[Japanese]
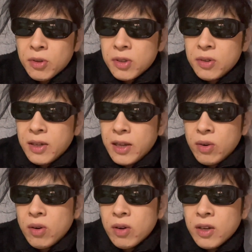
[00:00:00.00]
するけ
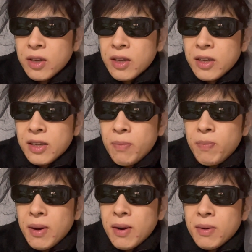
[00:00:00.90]
ど、やっ
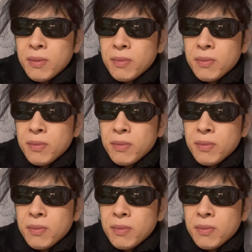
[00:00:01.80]
ぱ、